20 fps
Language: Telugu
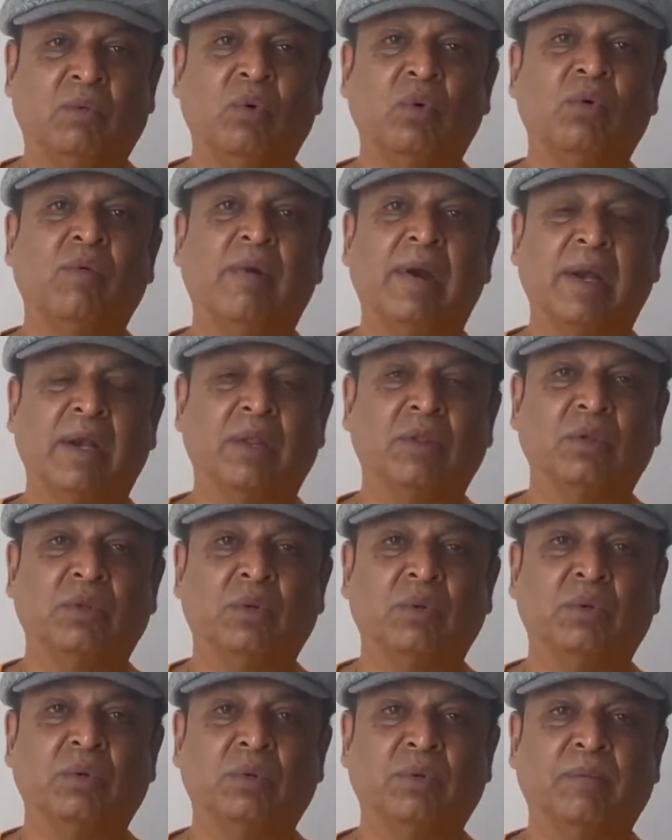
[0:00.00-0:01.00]
ఊరు
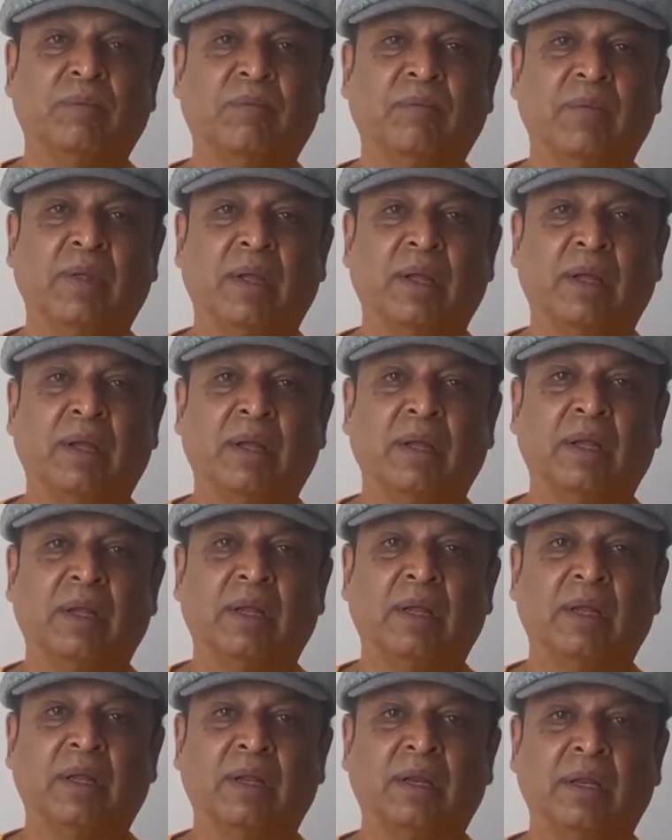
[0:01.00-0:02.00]
వెళ్ళటంతో
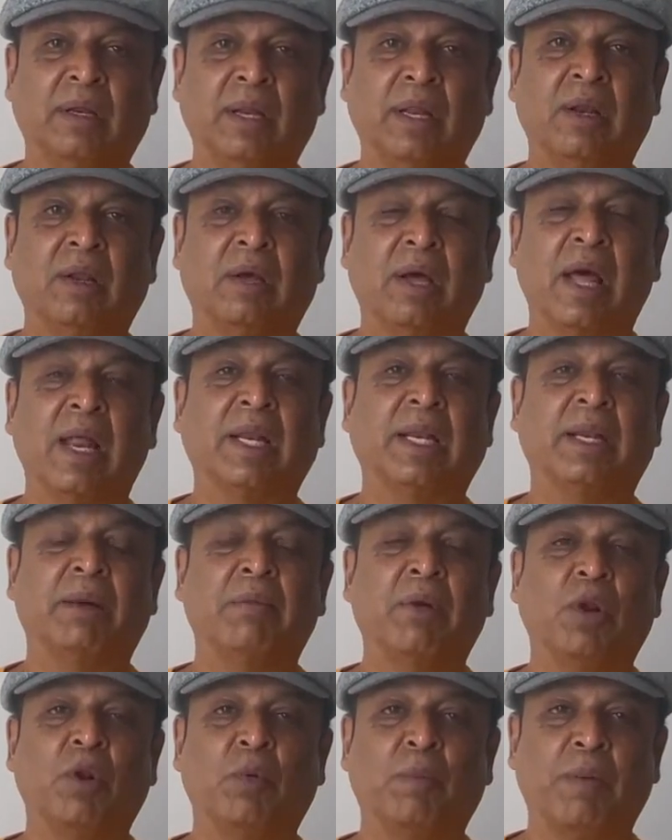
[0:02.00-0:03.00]
నేను
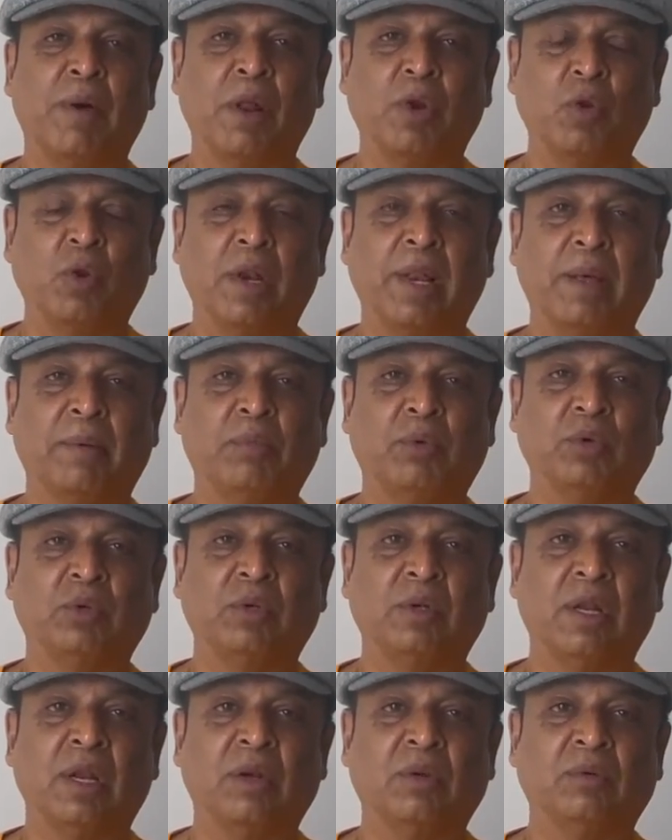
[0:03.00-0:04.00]
కార్యక్రమాల్లో
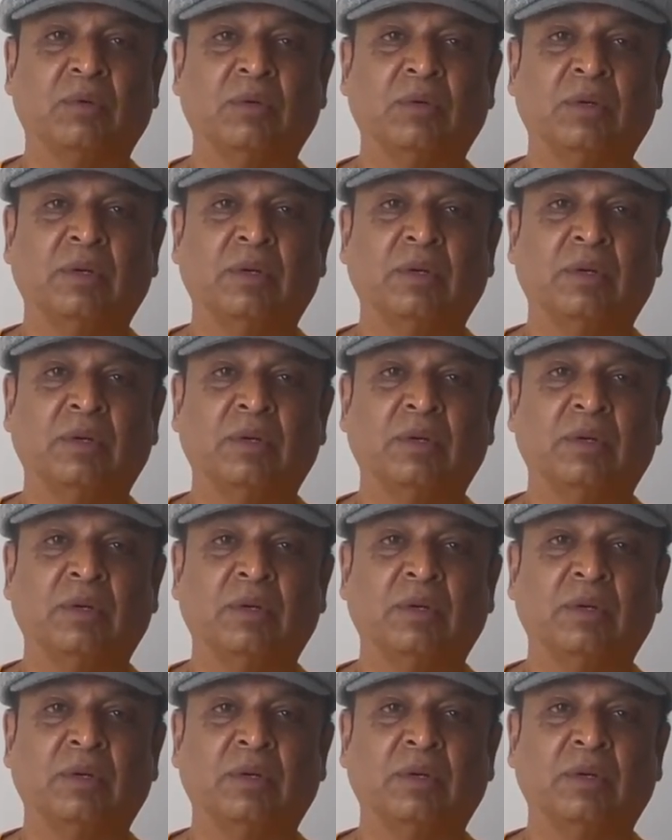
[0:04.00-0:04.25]
పాల్గొలేకపోతున్నాను